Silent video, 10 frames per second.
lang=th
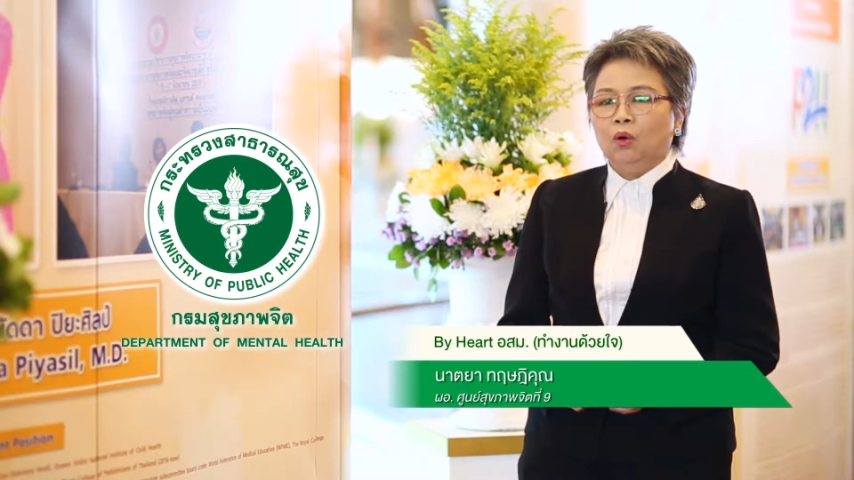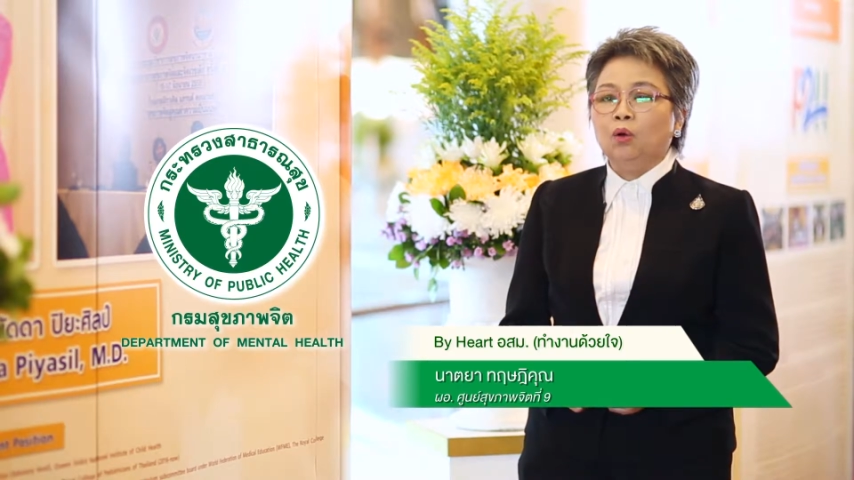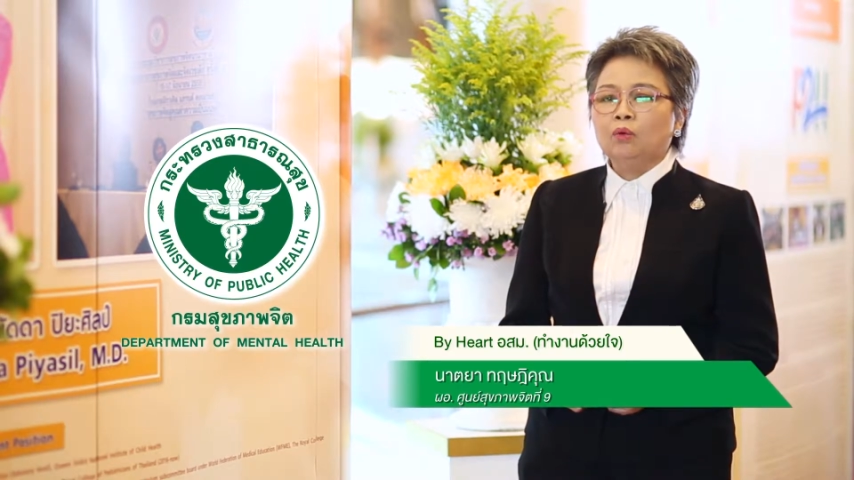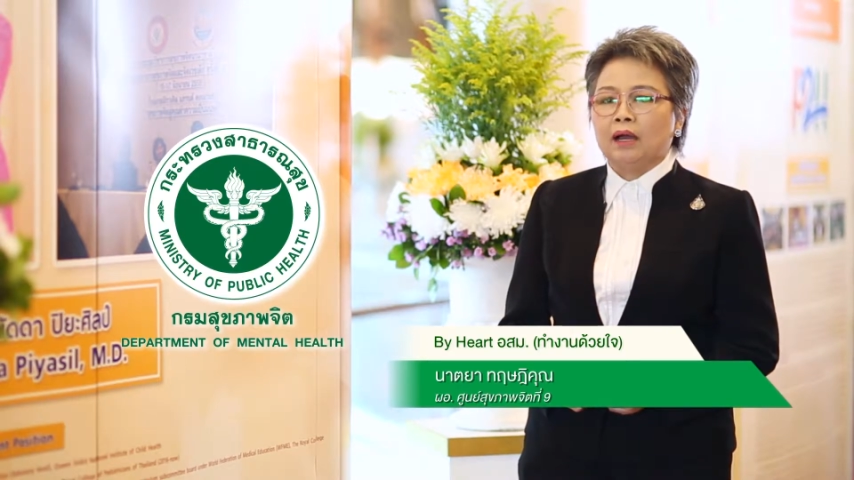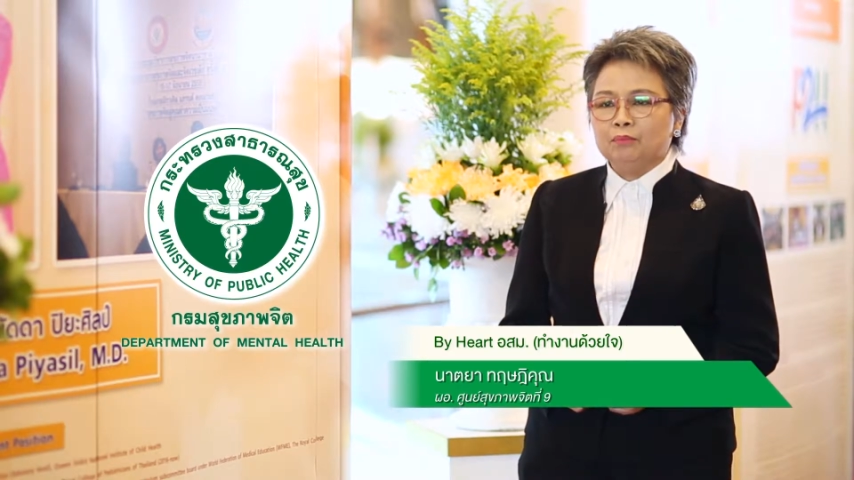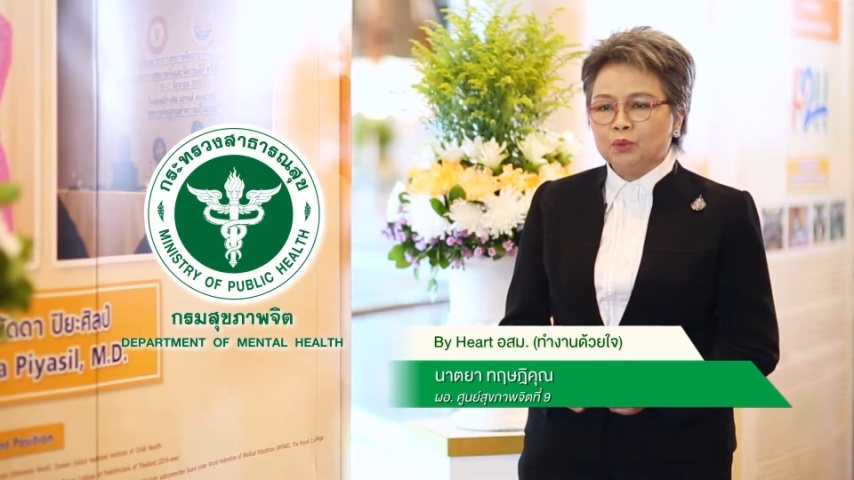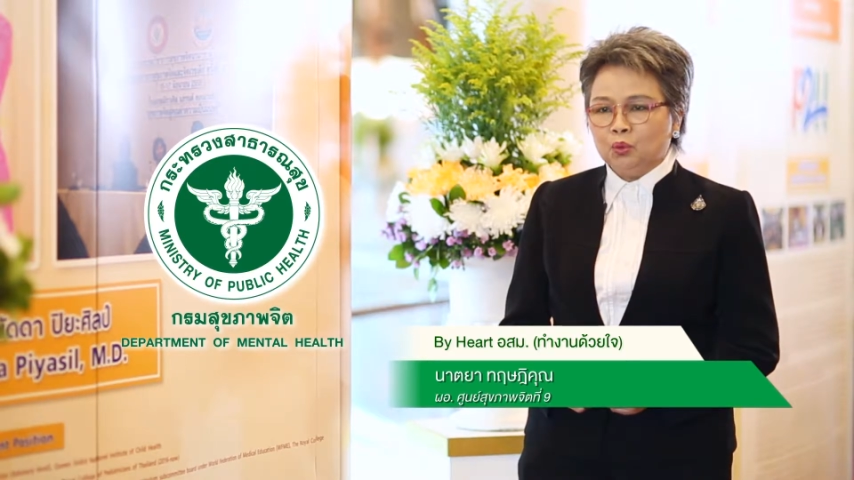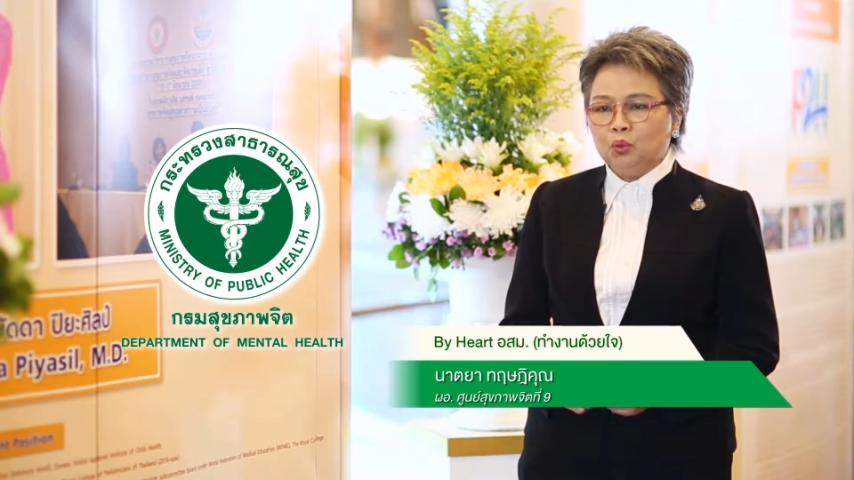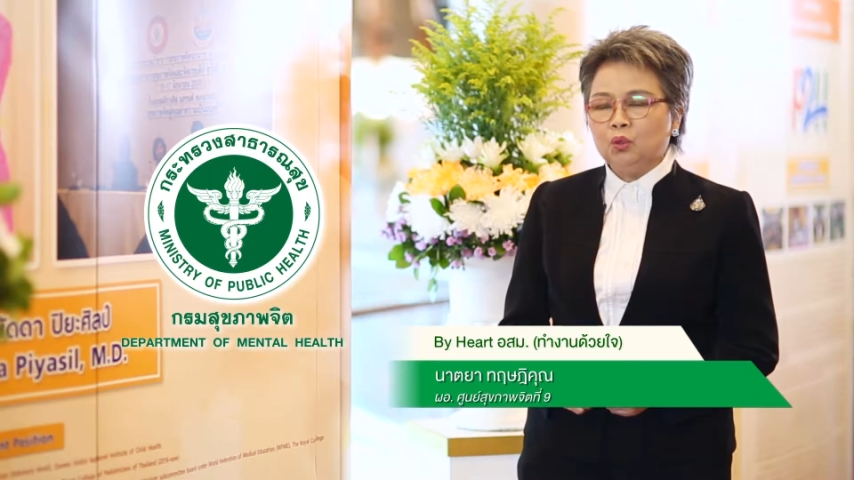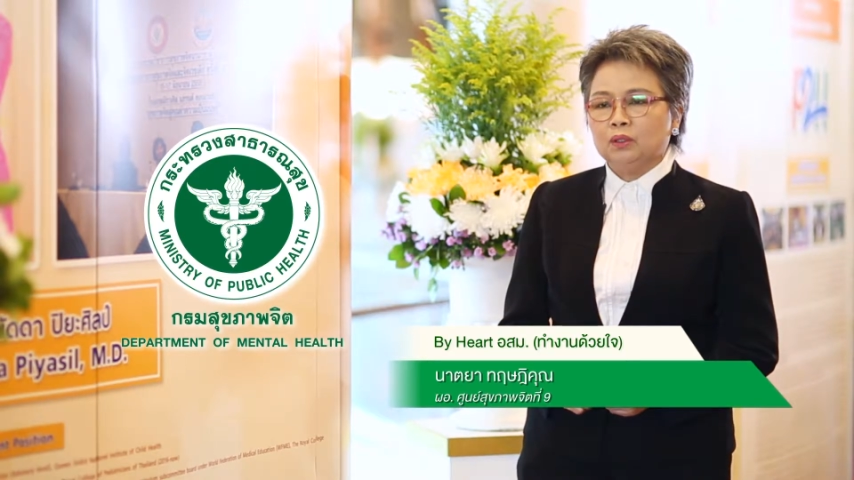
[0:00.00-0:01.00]
องค์ความ
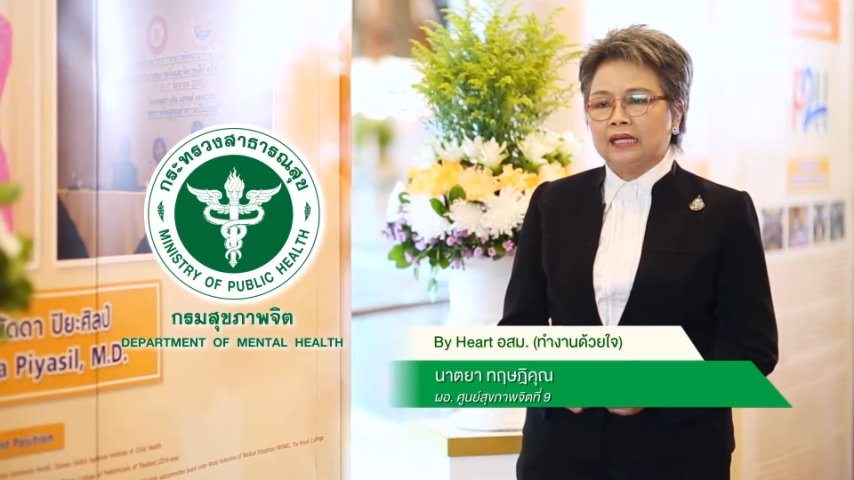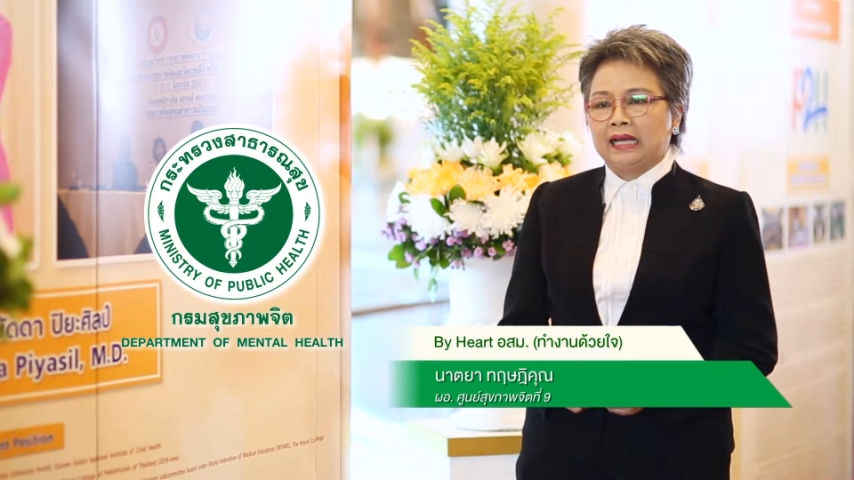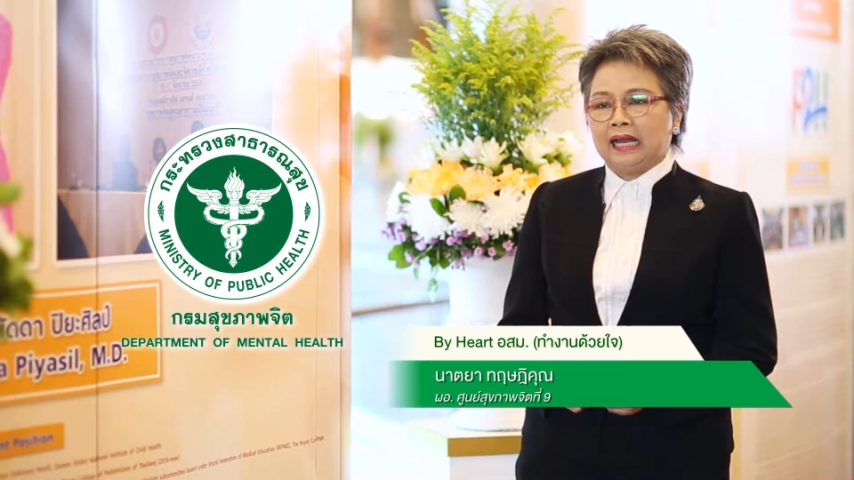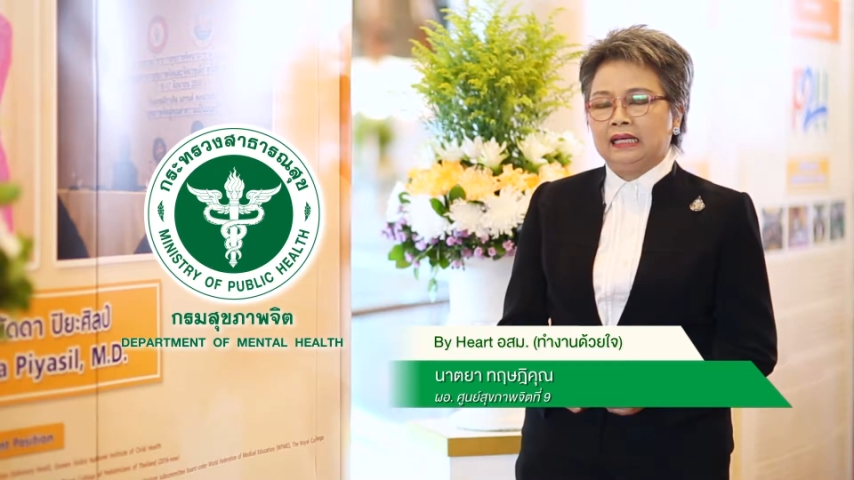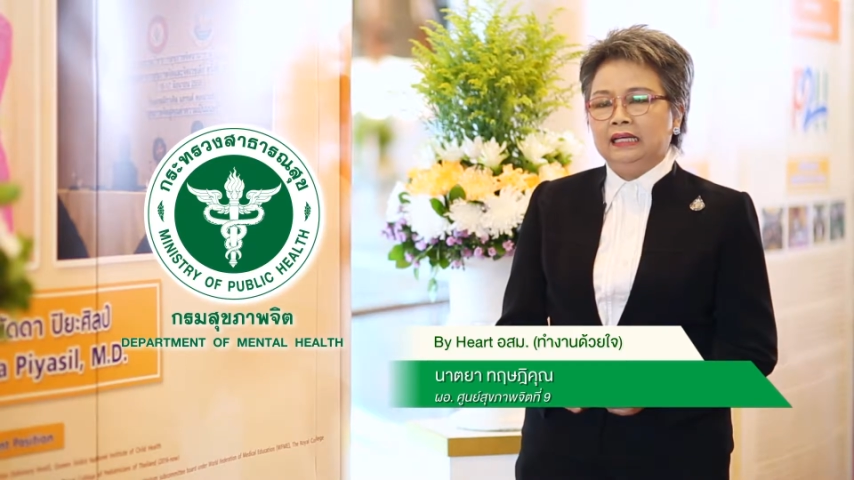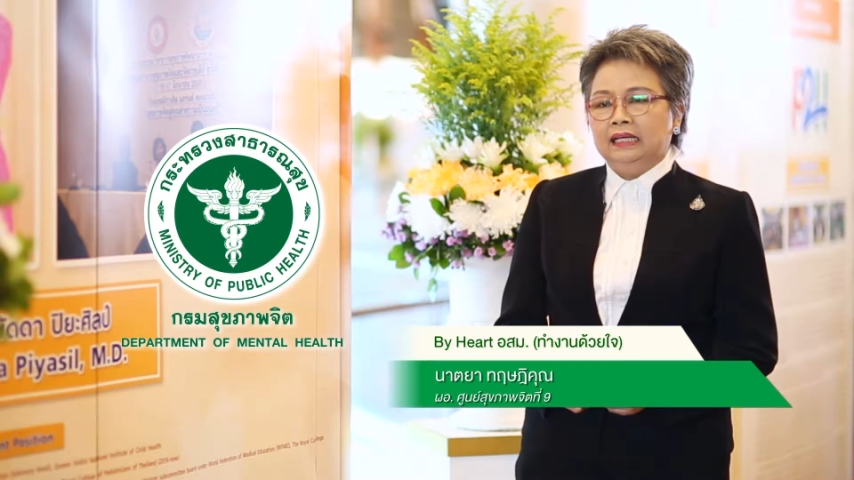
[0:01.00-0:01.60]
รู้นะคะ